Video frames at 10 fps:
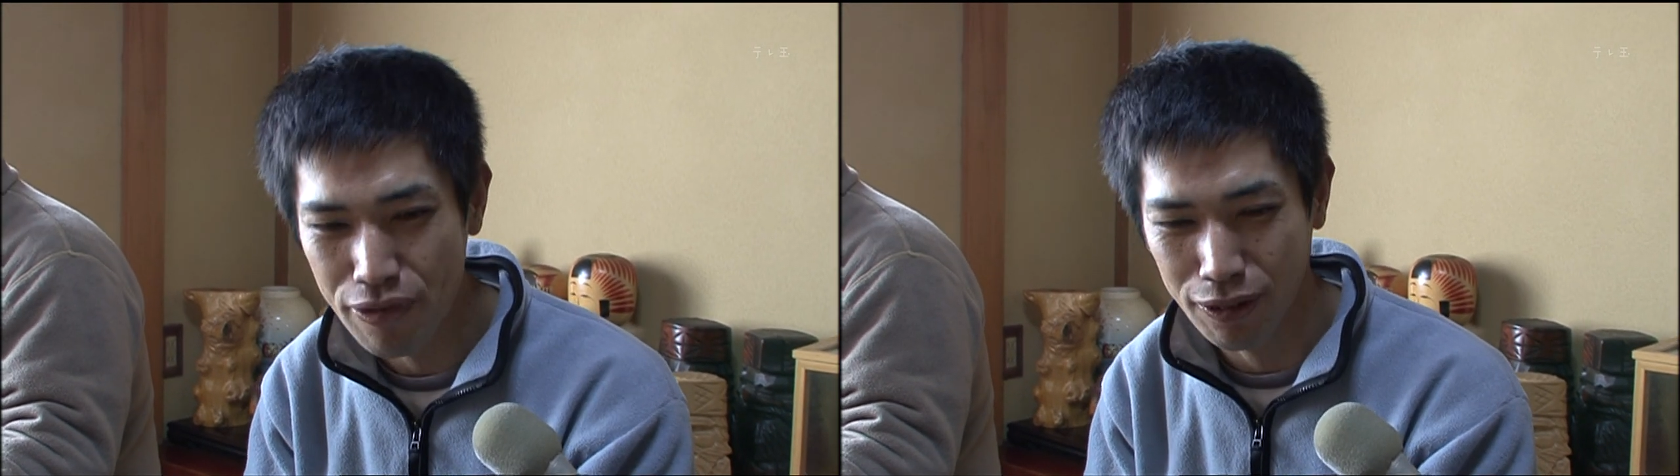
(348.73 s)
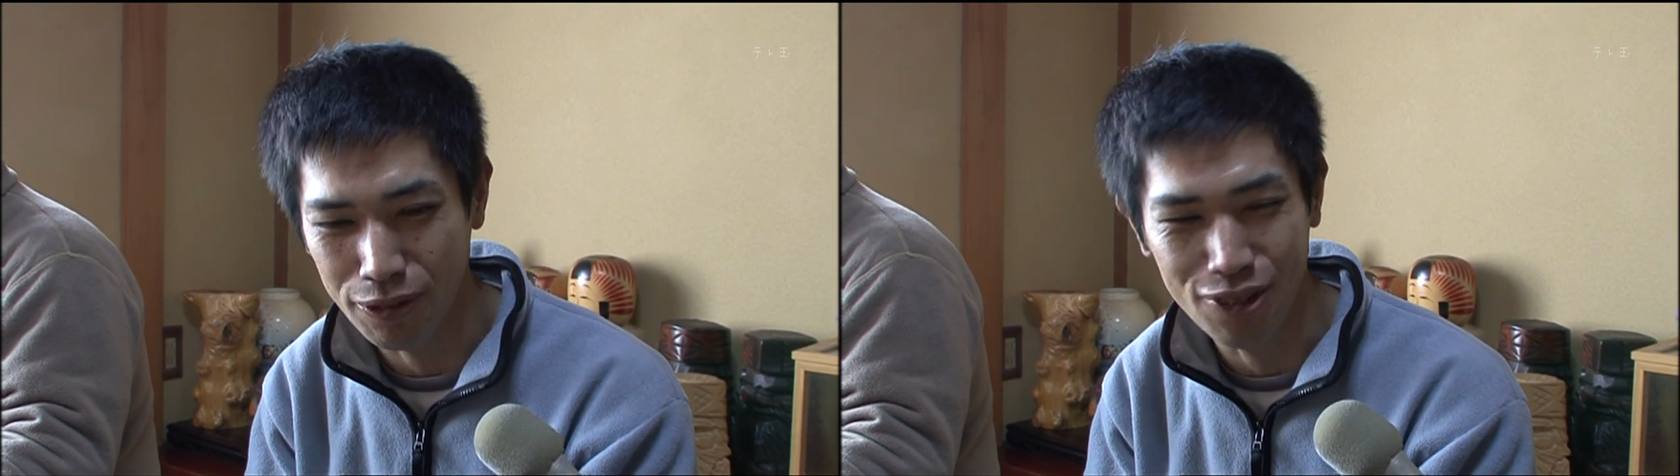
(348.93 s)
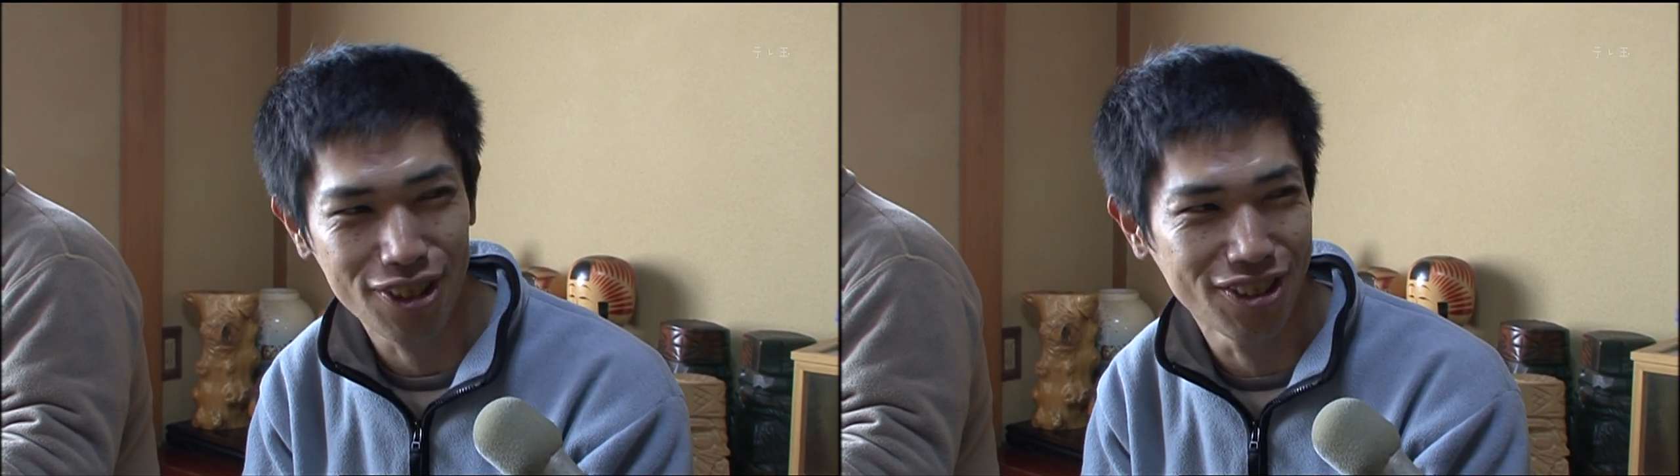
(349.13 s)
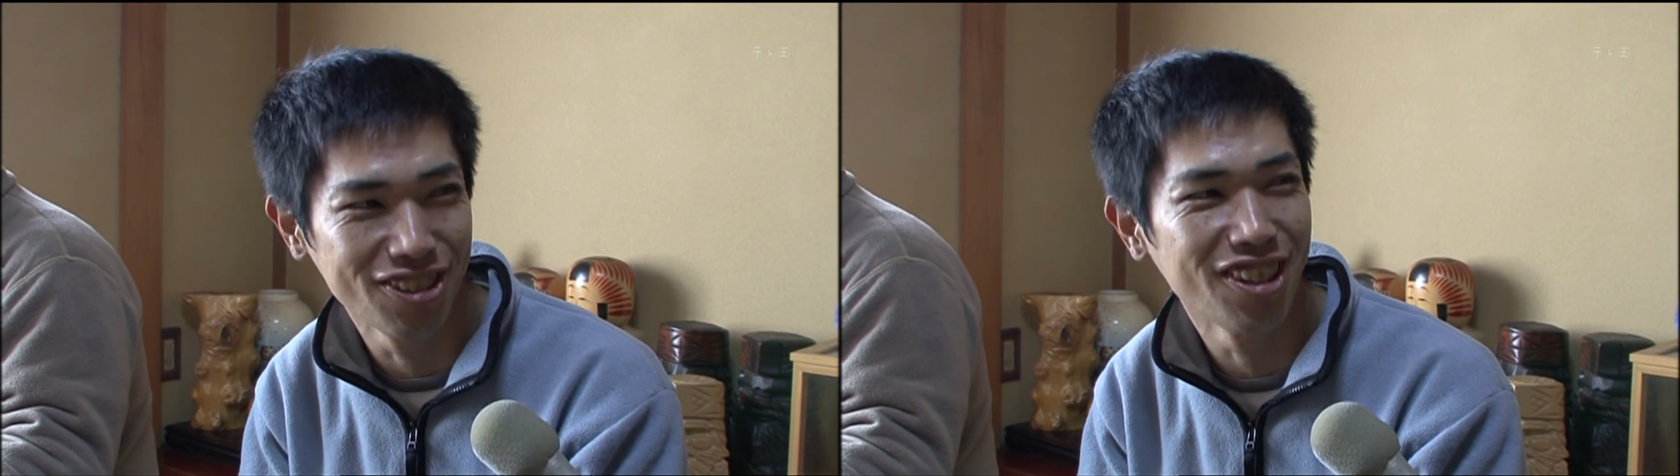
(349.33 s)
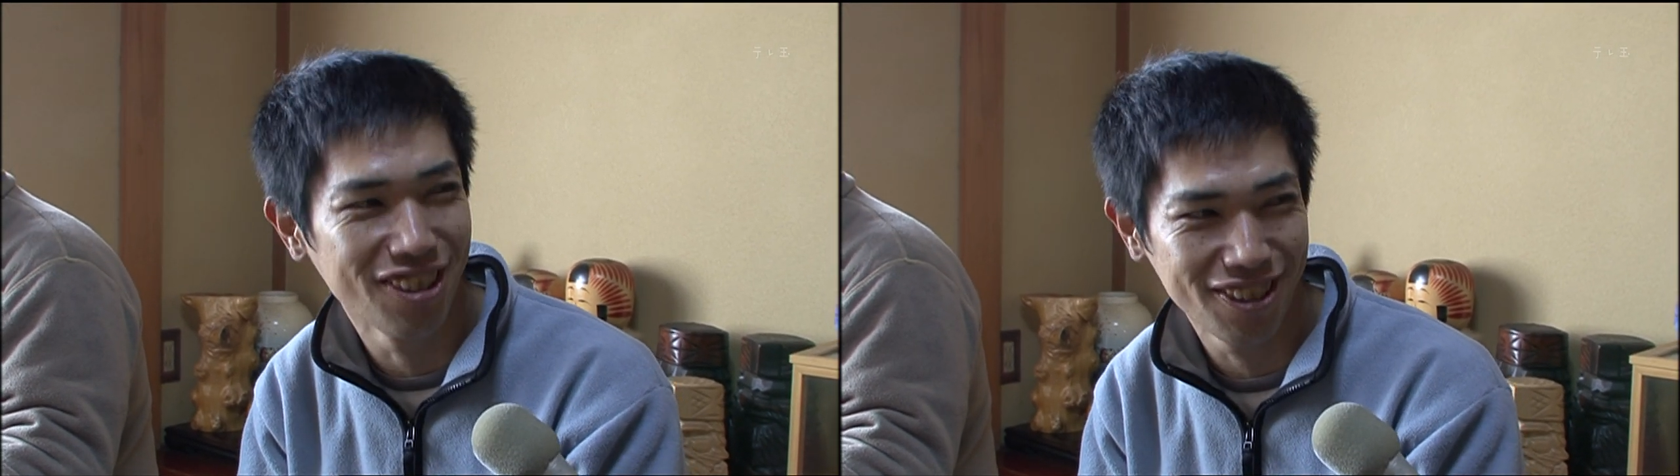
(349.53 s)
本当に
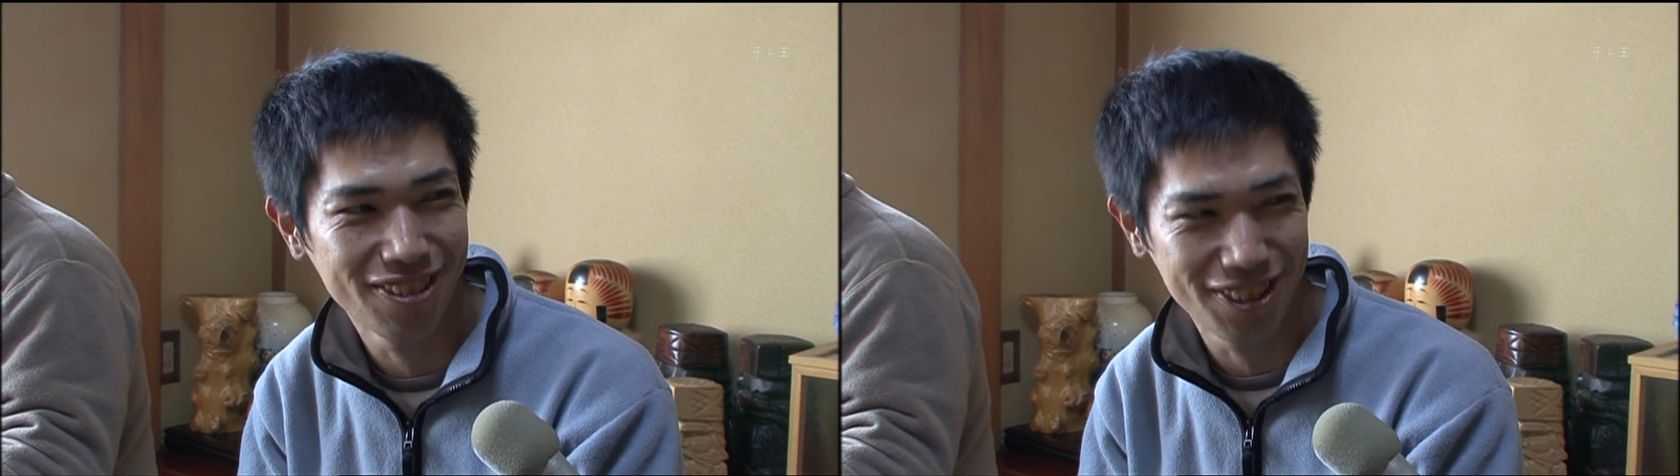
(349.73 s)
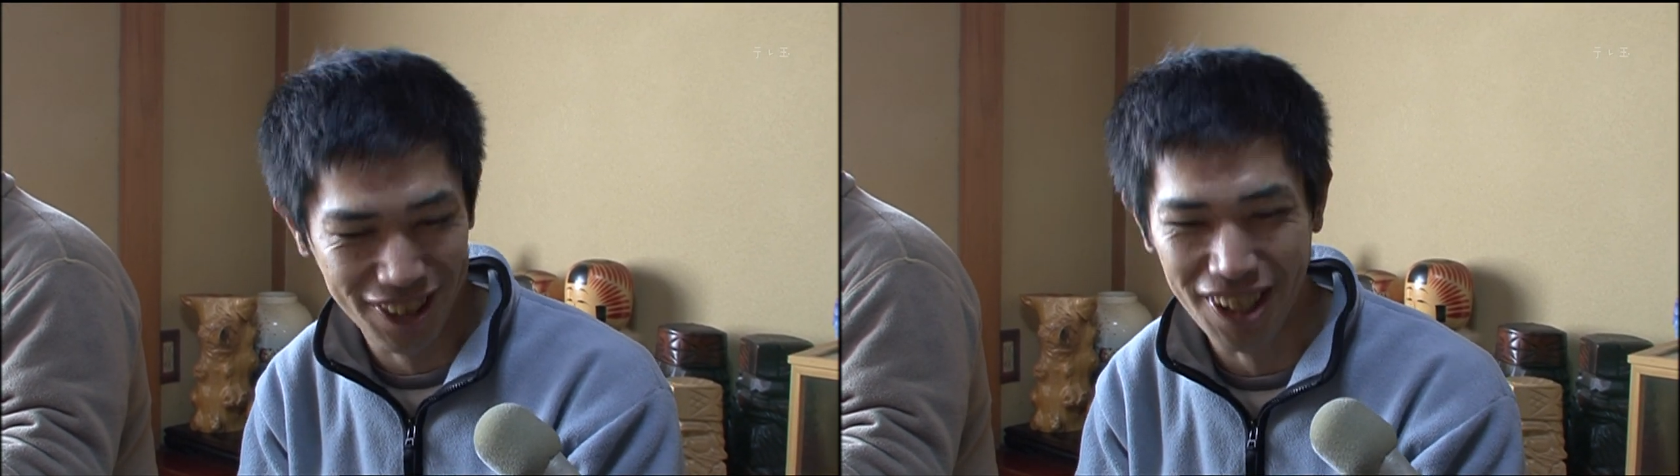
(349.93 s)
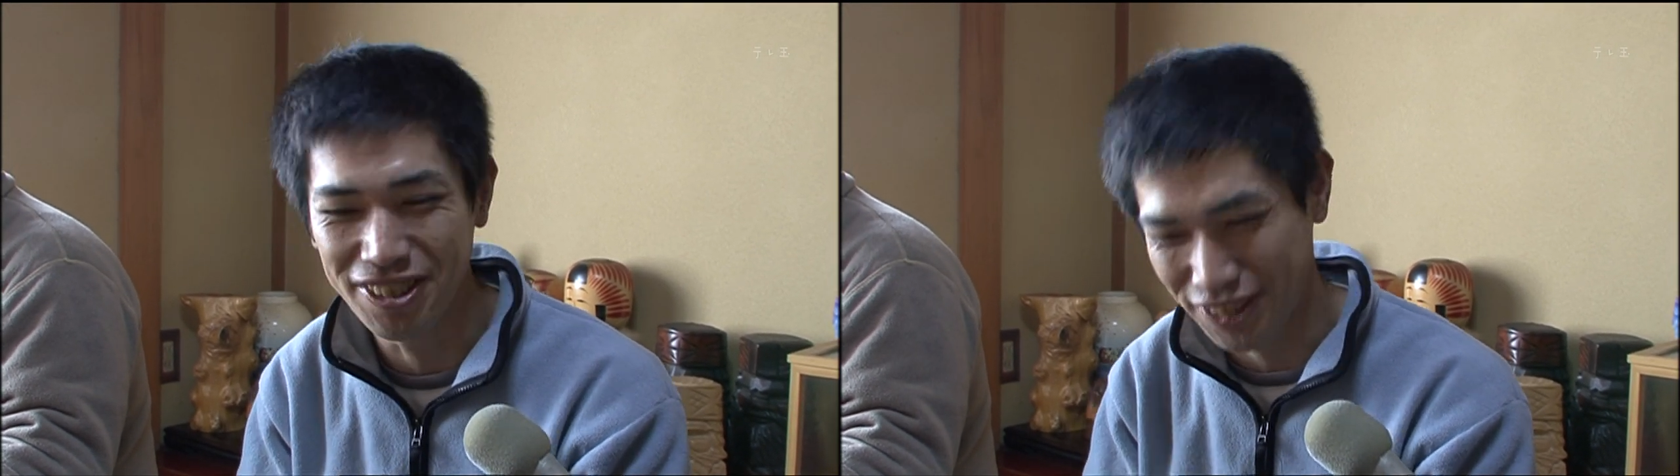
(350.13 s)
ツンデレって感